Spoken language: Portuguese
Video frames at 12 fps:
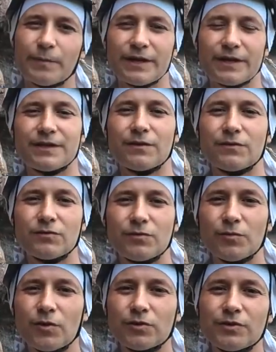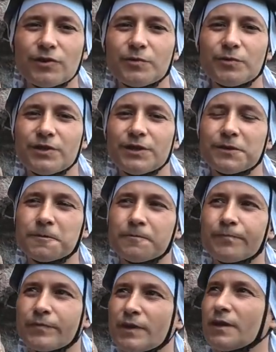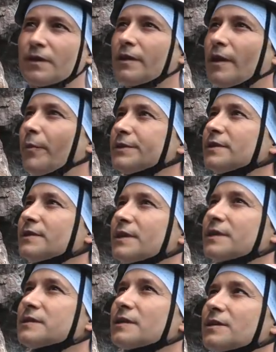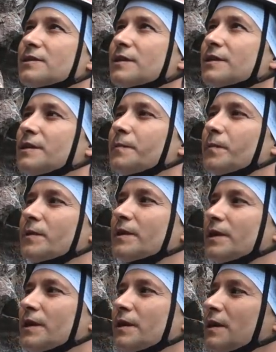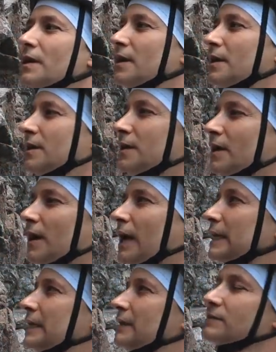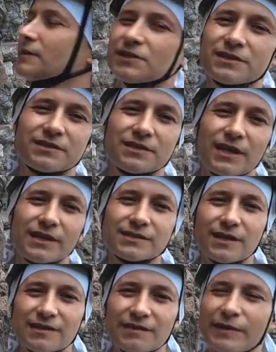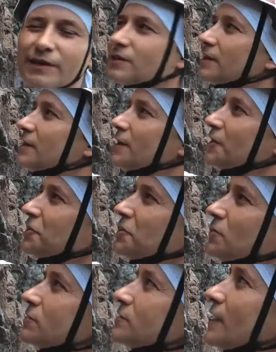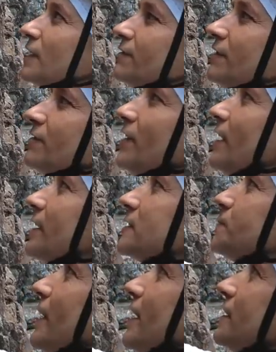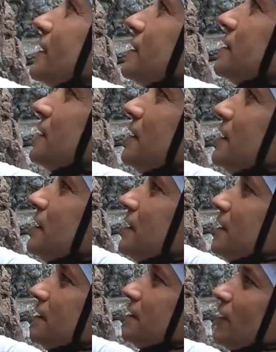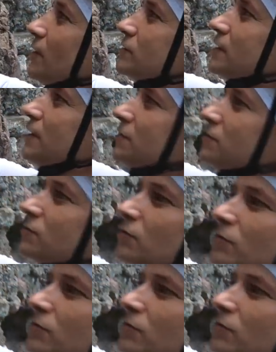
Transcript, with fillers: o paredão do Morro do Rio Bonito. E é muito interessante aqui porque aqui onde a gente está, exatamente aqui, a gente consegue ver várias pedras que tem os cantos